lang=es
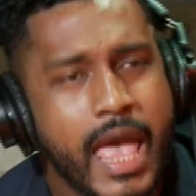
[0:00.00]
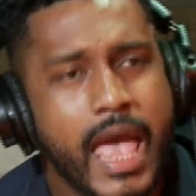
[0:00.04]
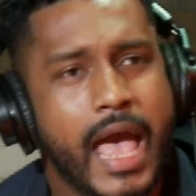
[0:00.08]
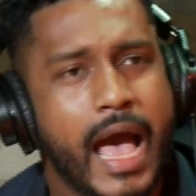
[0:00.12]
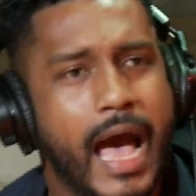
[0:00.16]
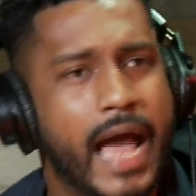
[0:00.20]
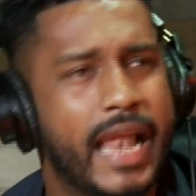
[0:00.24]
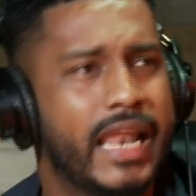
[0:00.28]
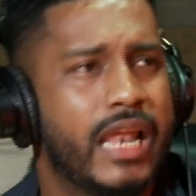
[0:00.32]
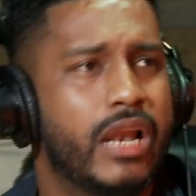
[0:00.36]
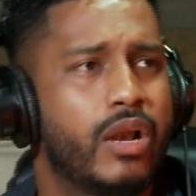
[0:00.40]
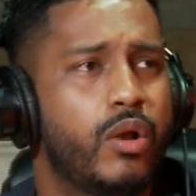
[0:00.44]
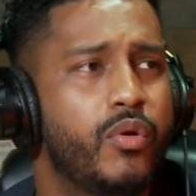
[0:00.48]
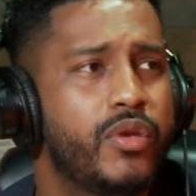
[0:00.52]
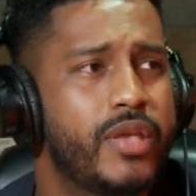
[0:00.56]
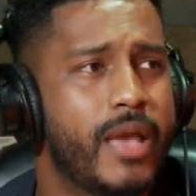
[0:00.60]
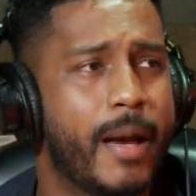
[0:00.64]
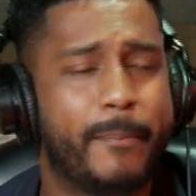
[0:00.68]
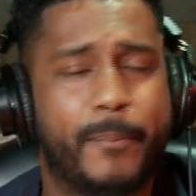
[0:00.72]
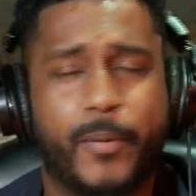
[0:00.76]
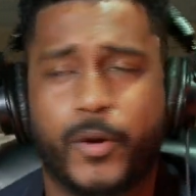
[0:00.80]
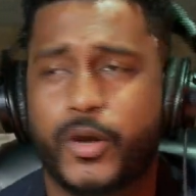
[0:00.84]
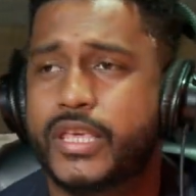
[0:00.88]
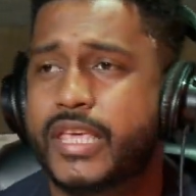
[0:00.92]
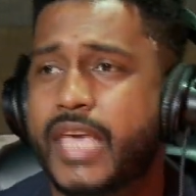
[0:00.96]
Aleluya,
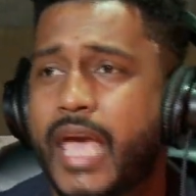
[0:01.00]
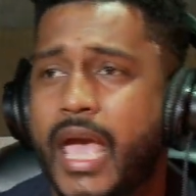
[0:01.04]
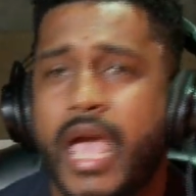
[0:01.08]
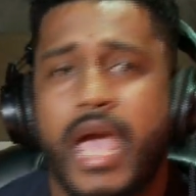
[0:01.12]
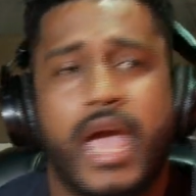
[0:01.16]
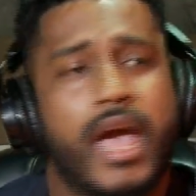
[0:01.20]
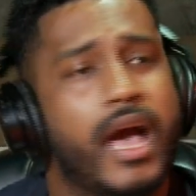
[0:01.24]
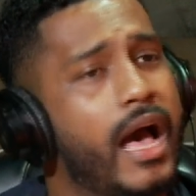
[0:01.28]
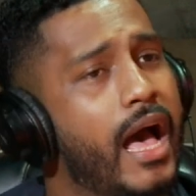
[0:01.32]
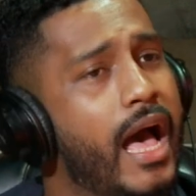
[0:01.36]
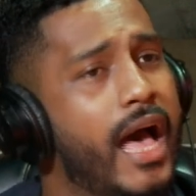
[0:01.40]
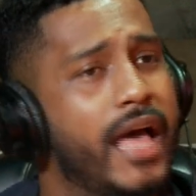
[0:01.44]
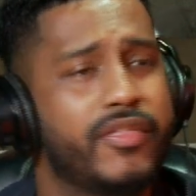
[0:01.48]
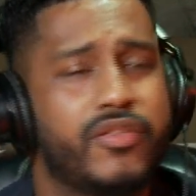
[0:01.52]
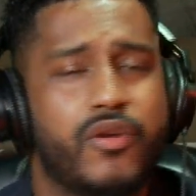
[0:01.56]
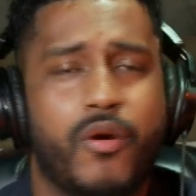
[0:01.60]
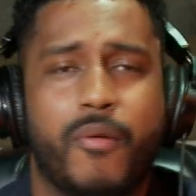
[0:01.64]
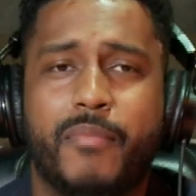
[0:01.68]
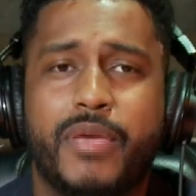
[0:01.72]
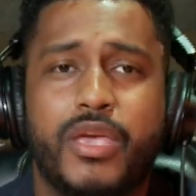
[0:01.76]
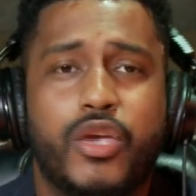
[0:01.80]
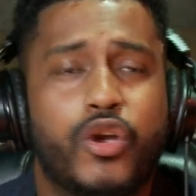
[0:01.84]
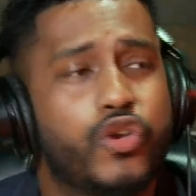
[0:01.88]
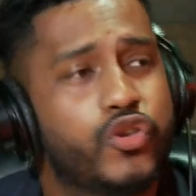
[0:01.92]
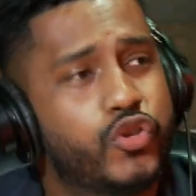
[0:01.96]
ah. porque, ah, Dios
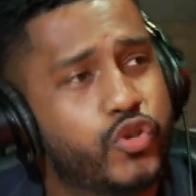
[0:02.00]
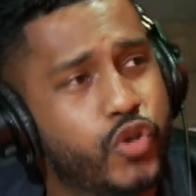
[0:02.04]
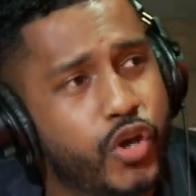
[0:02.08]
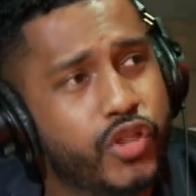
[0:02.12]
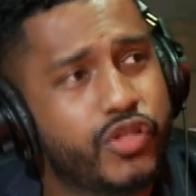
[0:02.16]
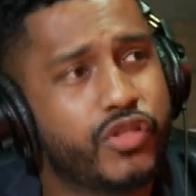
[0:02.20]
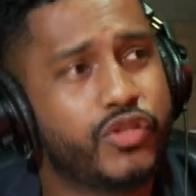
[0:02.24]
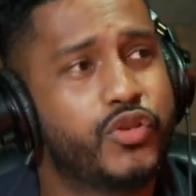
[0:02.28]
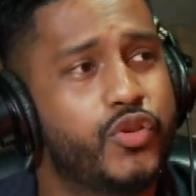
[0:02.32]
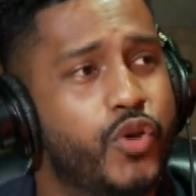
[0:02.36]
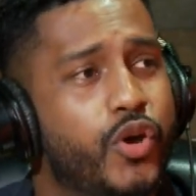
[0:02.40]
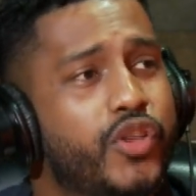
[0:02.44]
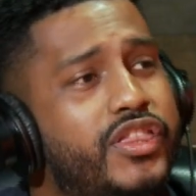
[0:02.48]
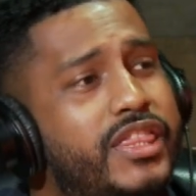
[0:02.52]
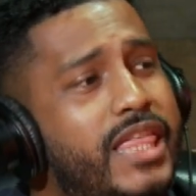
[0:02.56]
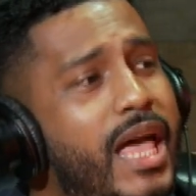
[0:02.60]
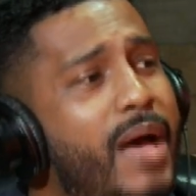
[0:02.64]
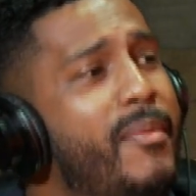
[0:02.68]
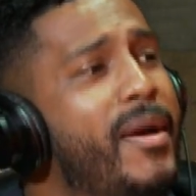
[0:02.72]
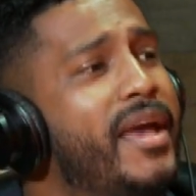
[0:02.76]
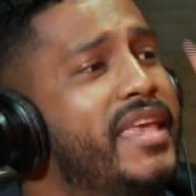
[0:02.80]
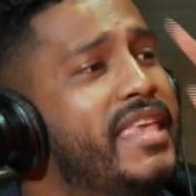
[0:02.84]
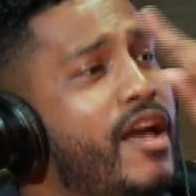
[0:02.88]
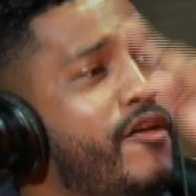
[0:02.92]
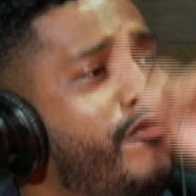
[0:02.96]
ah, mío, yo,
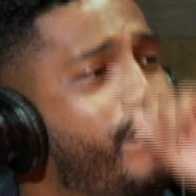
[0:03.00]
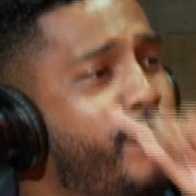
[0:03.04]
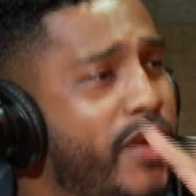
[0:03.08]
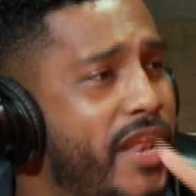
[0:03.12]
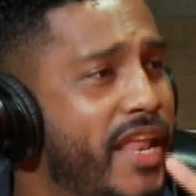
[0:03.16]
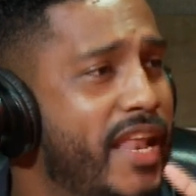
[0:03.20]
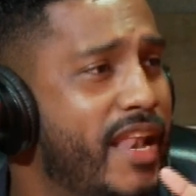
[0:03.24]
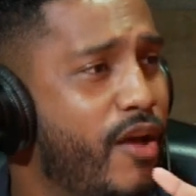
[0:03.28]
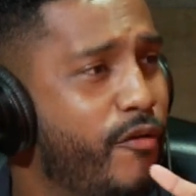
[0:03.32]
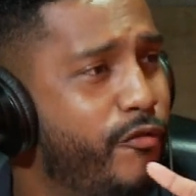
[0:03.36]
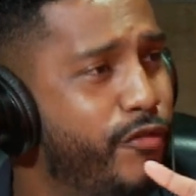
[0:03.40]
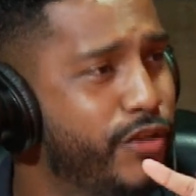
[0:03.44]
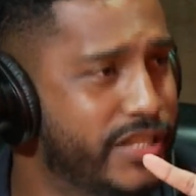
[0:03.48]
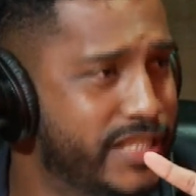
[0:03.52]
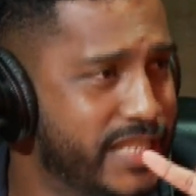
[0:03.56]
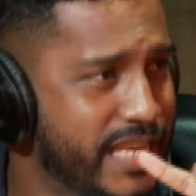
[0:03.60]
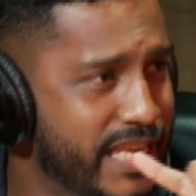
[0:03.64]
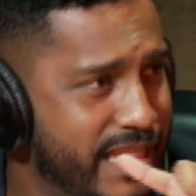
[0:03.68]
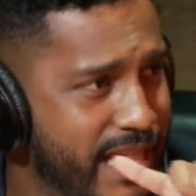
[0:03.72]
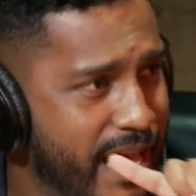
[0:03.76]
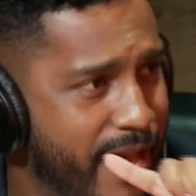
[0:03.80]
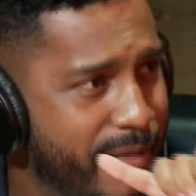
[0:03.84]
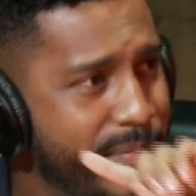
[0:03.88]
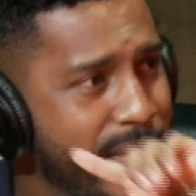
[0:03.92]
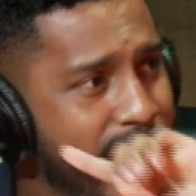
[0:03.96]
estaba allá afuera en la
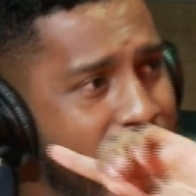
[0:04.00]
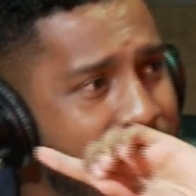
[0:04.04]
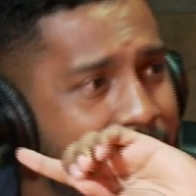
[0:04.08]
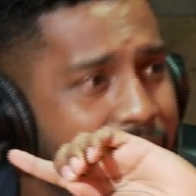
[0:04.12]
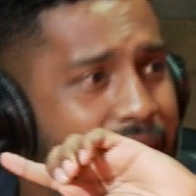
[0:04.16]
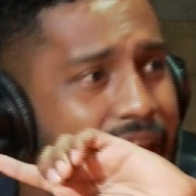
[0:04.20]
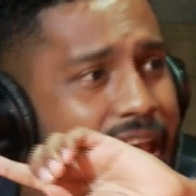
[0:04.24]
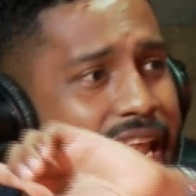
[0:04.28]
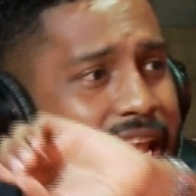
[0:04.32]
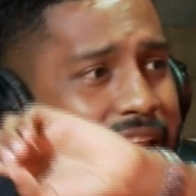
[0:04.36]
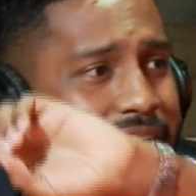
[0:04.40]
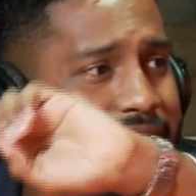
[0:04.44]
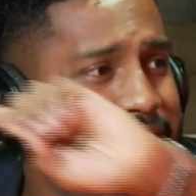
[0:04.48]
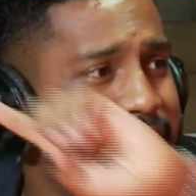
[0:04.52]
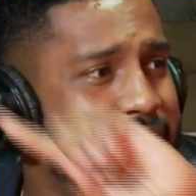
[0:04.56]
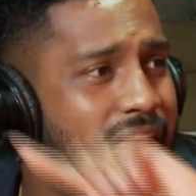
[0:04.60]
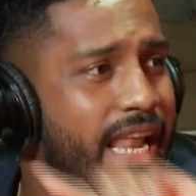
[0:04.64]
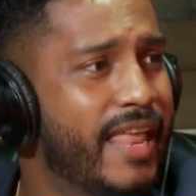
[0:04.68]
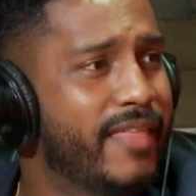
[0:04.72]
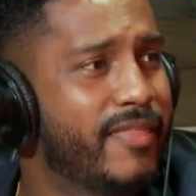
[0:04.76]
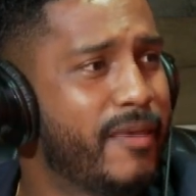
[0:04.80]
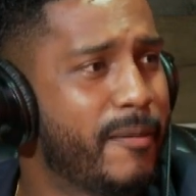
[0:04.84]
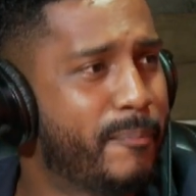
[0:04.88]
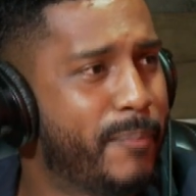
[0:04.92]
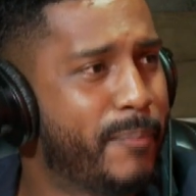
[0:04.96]
oficina, En, la
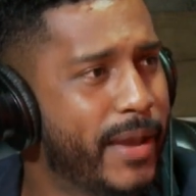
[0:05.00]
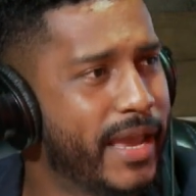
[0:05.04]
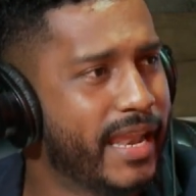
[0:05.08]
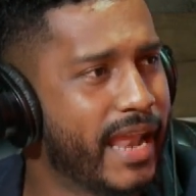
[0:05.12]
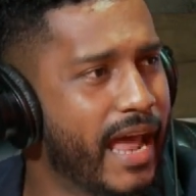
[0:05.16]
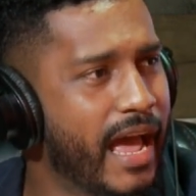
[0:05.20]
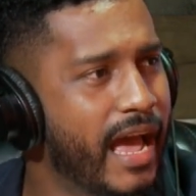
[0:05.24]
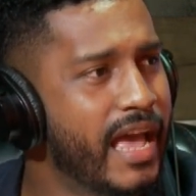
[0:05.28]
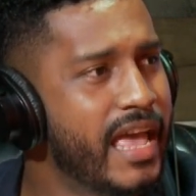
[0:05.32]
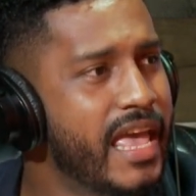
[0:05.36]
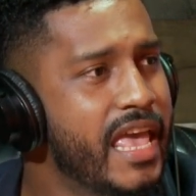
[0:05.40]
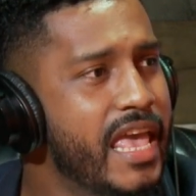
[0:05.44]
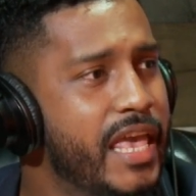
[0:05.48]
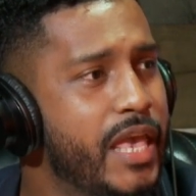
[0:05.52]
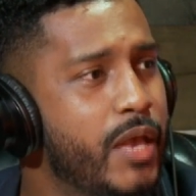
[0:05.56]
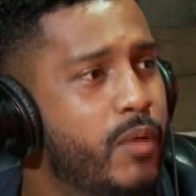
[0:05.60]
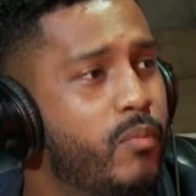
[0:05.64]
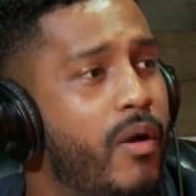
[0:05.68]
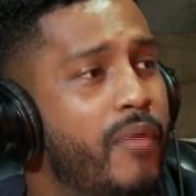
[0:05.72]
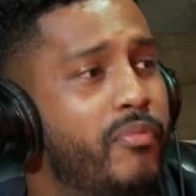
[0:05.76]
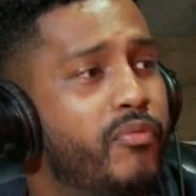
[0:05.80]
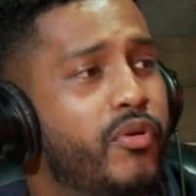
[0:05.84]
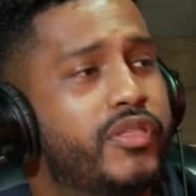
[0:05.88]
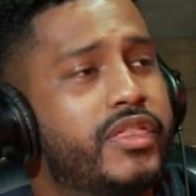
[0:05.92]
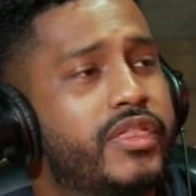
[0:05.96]
sala de espera, y
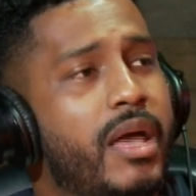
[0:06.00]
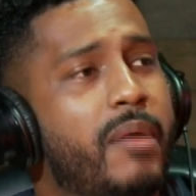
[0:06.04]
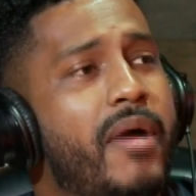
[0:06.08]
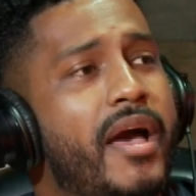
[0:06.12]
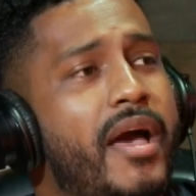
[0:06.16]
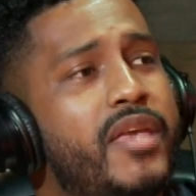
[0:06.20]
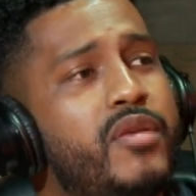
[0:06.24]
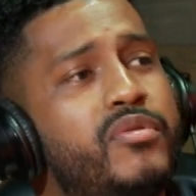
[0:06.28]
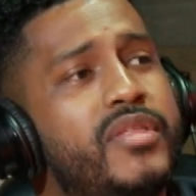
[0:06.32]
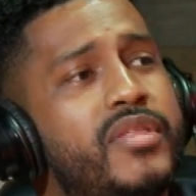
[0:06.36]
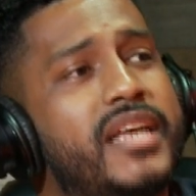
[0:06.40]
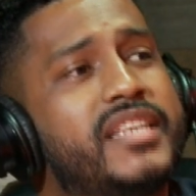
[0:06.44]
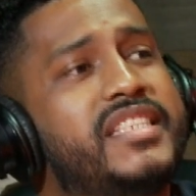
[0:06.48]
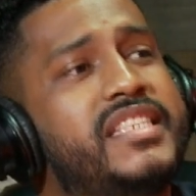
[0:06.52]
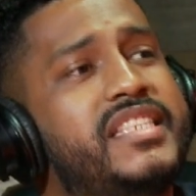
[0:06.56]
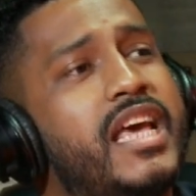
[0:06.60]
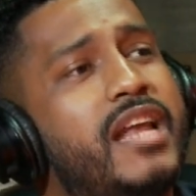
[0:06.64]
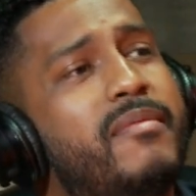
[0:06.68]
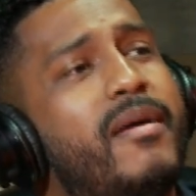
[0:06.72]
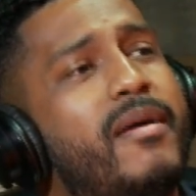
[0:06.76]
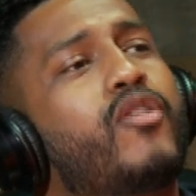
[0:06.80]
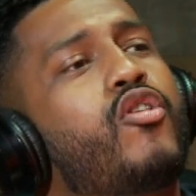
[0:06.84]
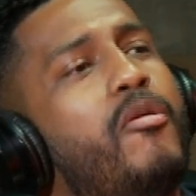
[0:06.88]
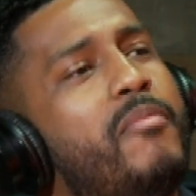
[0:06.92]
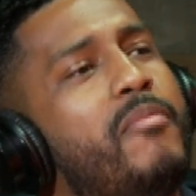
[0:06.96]
cuando estaba ahí una
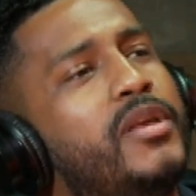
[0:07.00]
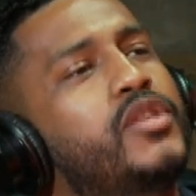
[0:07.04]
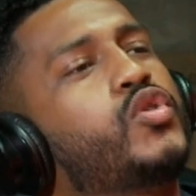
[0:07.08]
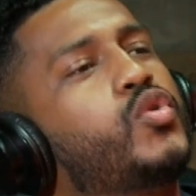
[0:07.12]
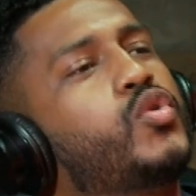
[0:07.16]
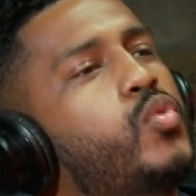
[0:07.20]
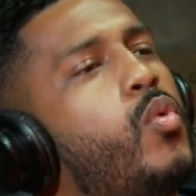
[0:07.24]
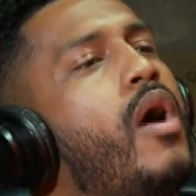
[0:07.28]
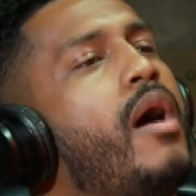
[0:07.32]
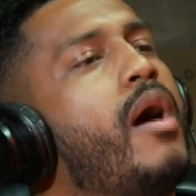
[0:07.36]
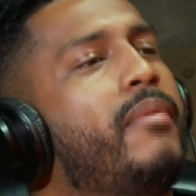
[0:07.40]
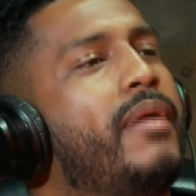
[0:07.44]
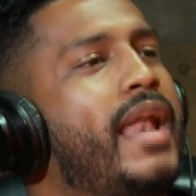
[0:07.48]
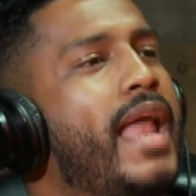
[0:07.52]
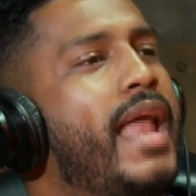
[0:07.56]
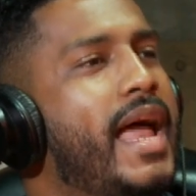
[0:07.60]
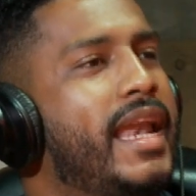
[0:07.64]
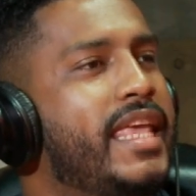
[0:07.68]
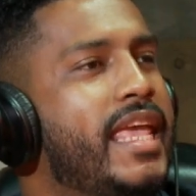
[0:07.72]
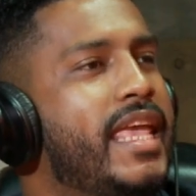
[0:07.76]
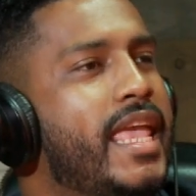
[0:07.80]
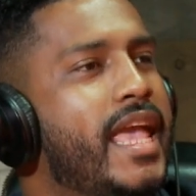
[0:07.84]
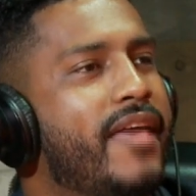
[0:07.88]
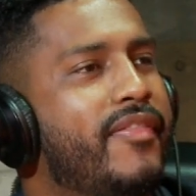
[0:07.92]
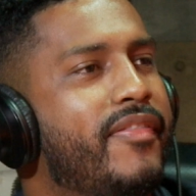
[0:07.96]
sierva comenzó a hablar
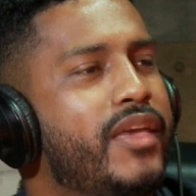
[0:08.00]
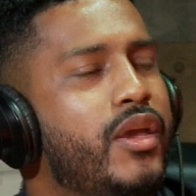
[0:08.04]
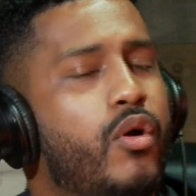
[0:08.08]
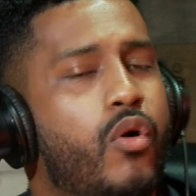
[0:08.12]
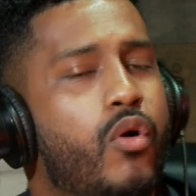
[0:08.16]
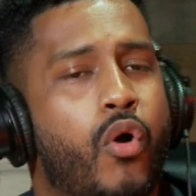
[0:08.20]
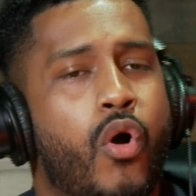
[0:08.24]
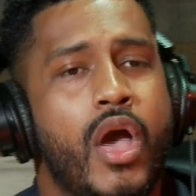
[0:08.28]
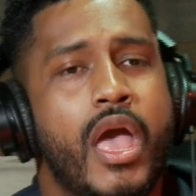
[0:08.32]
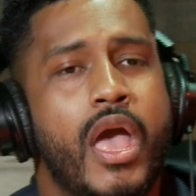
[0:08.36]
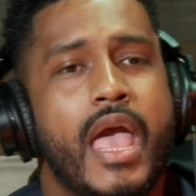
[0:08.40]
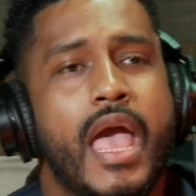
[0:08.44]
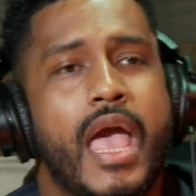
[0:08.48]
y ella dijo,